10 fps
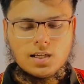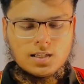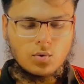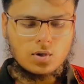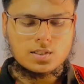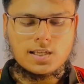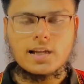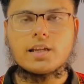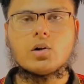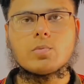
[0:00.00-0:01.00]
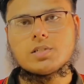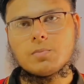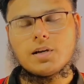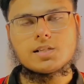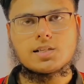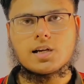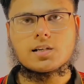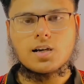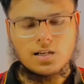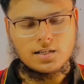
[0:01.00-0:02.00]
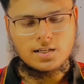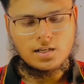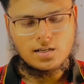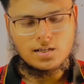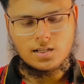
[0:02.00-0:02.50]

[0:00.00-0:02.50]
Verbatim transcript: और इस सेकंड ऑप्शन मैंने सेलेक्ट कर लेना है